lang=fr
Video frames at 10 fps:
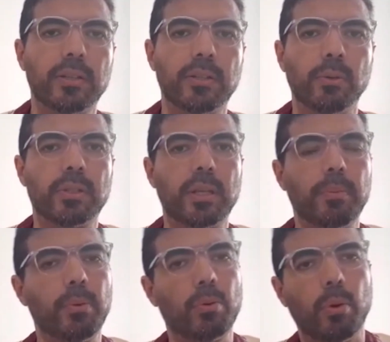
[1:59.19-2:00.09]
Donc c'est
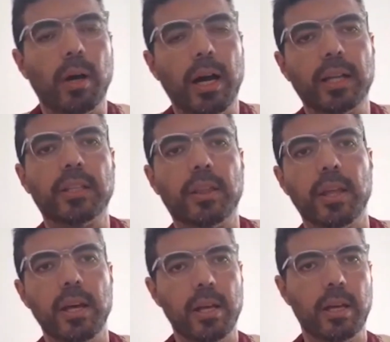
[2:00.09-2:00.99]
plutôt un hadith,
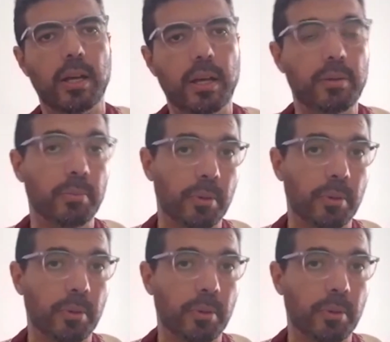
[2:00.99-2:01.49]
euh,